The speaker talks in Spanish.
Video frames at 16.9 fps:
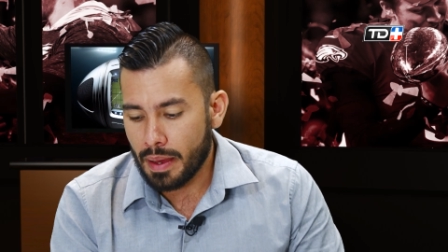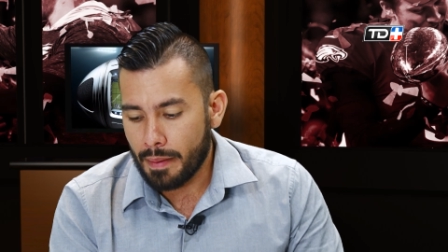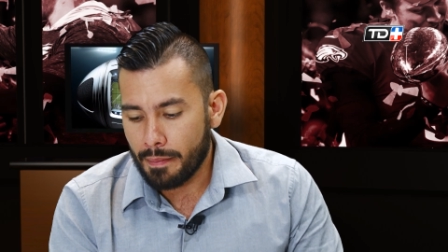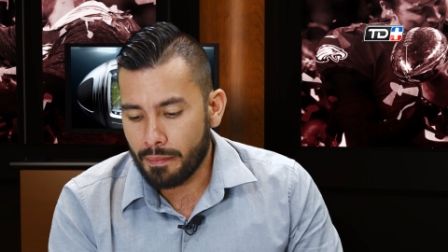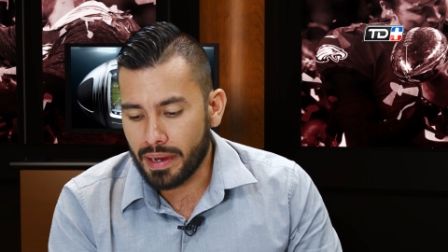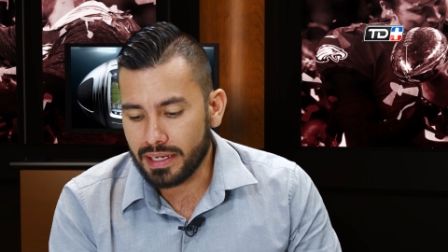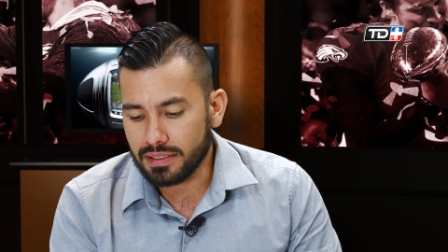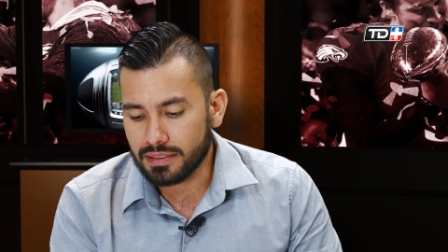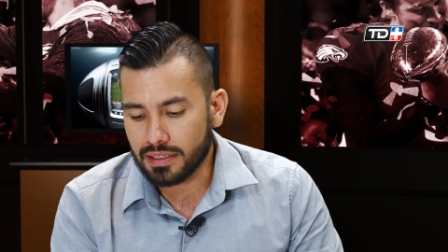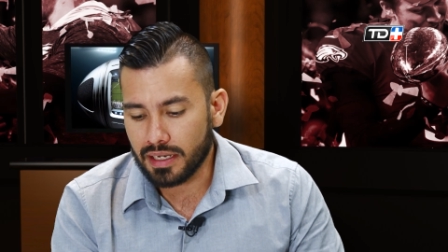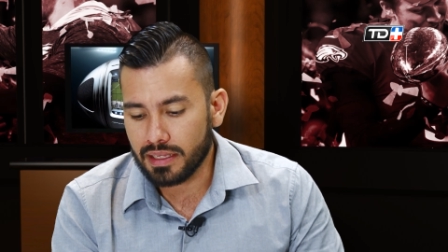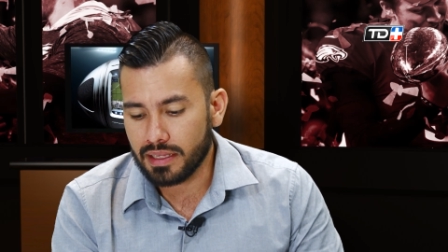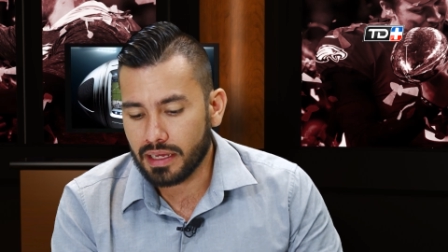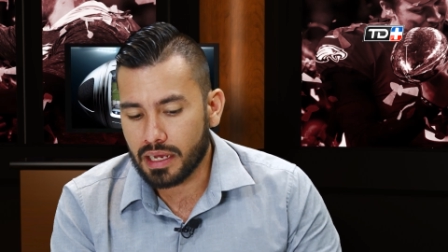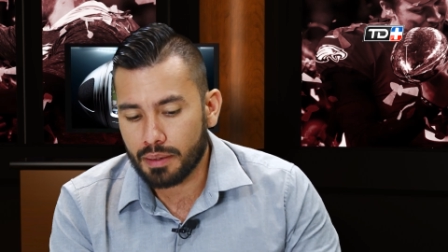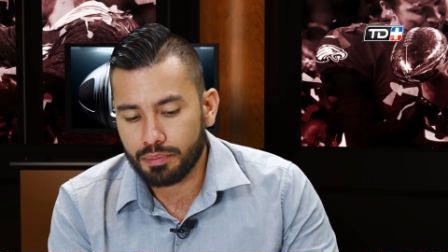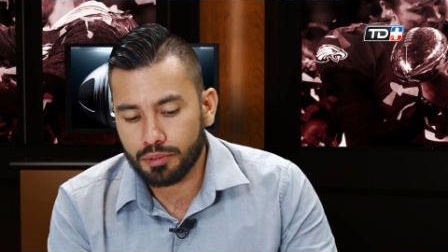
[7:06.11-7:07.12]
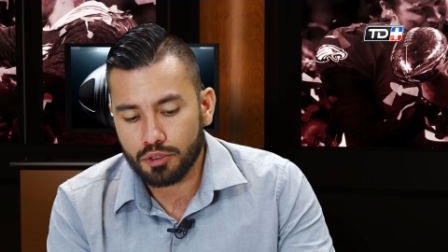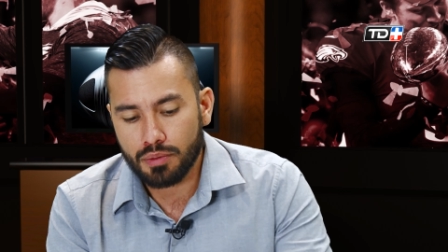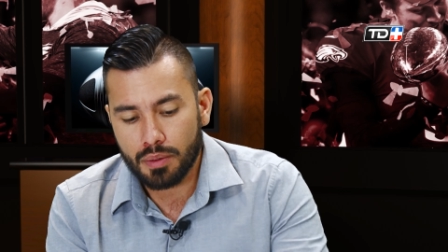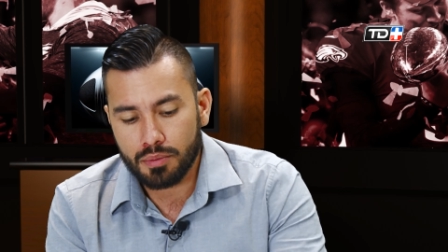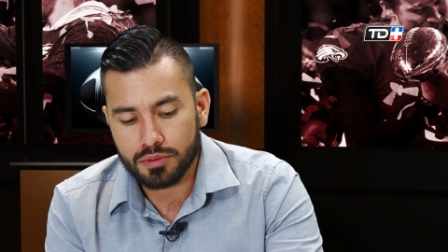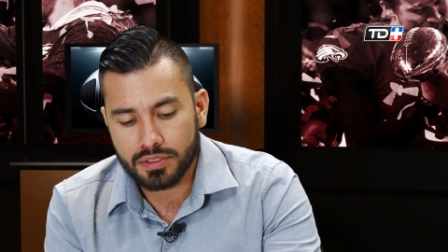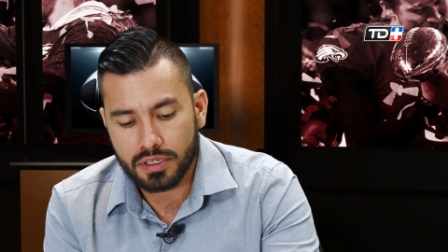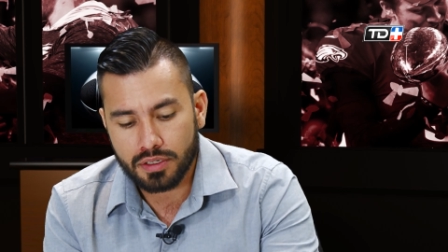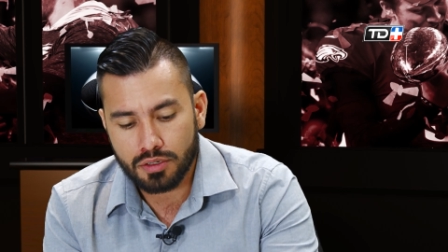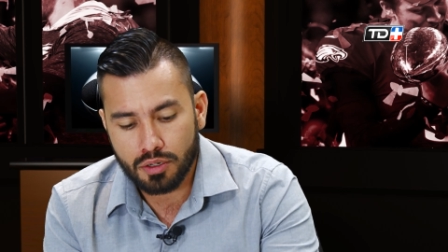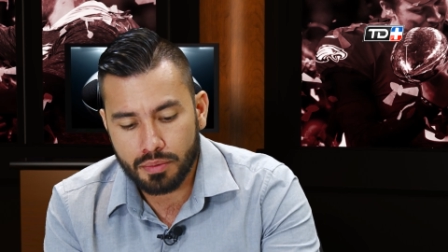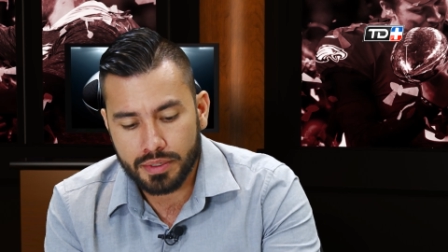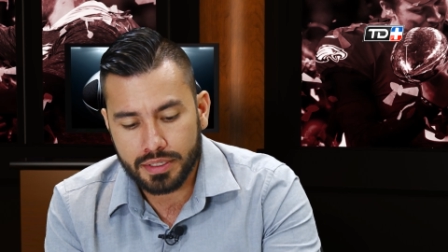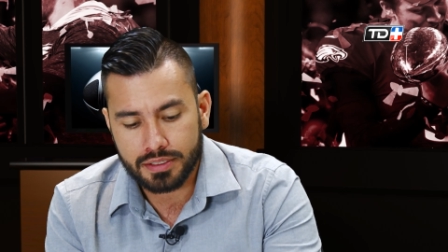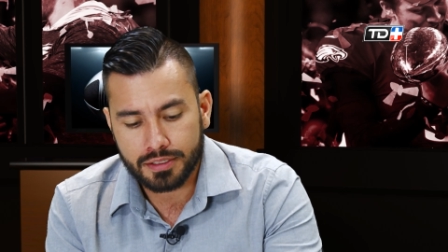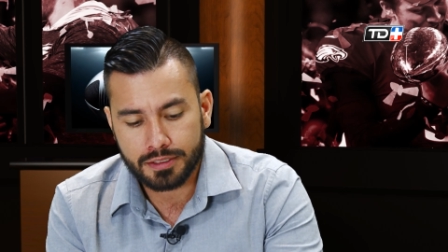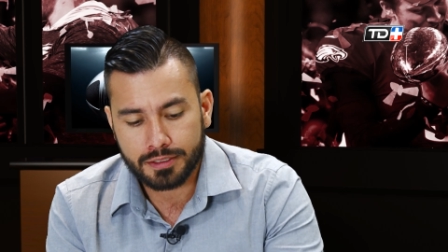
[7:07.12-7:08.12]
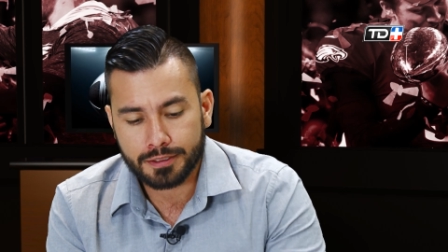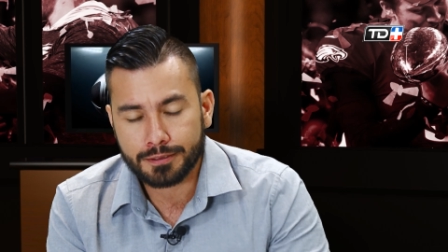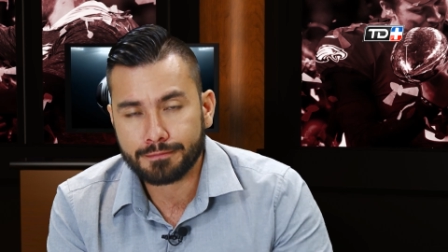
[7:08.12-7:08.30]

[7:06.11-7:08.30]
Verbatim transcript: mariscales de campo. Nos vamos, Sergio Gómez.